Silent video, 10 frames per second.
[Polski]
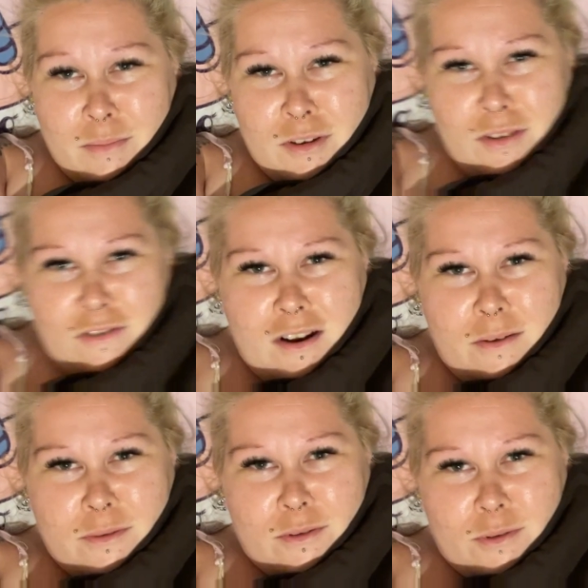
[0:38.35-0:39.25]
Przed
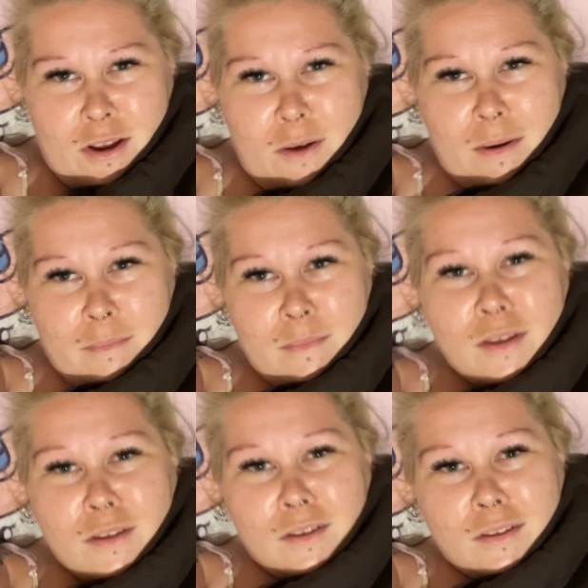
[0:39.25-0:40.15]
chwilą słyszałam
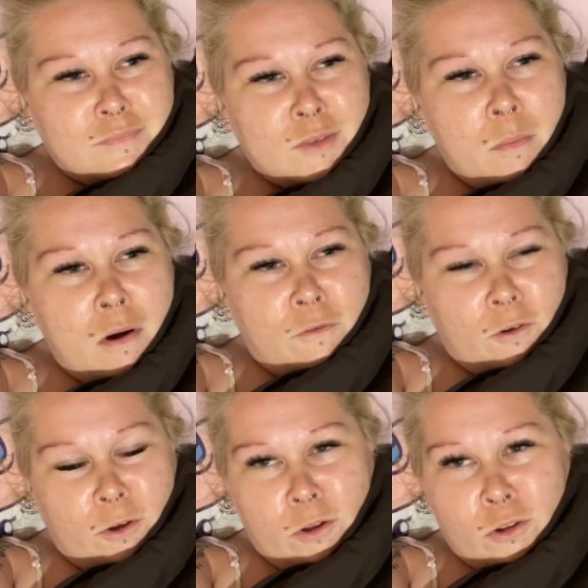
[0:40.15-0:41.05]

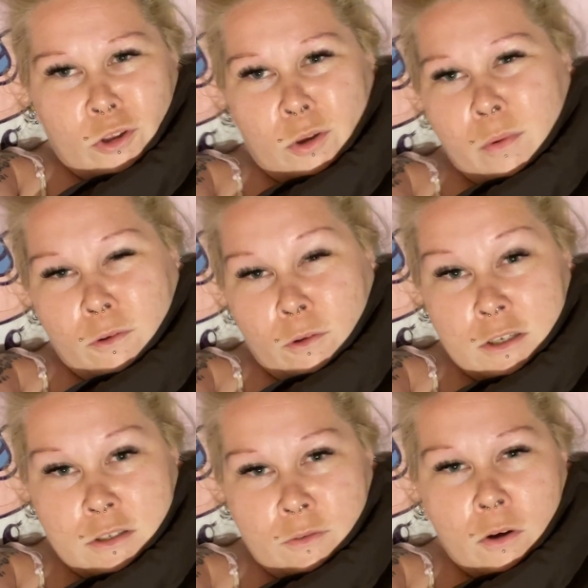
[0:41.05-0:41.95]
domofon, kod do domofonu, jak
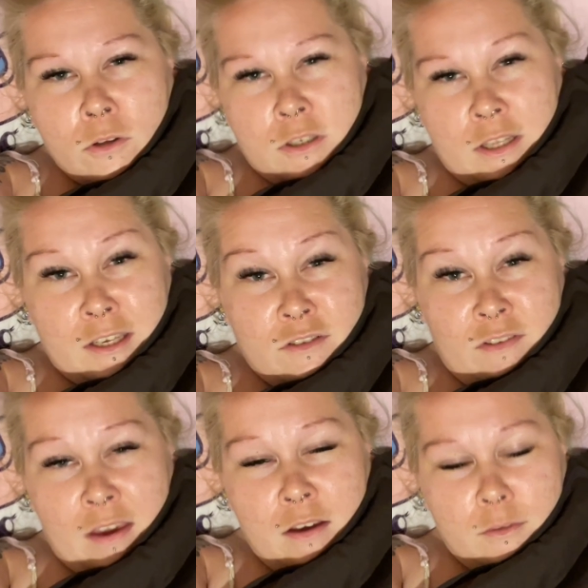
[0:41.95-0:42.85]
się wchodzi, taki
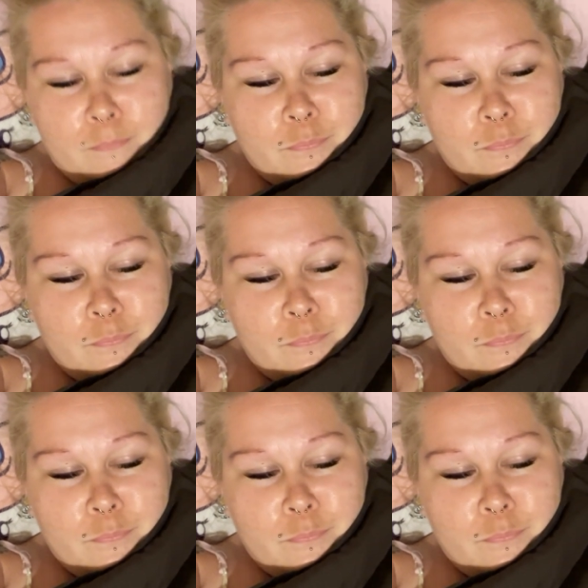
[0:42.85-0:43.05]
dźwięk.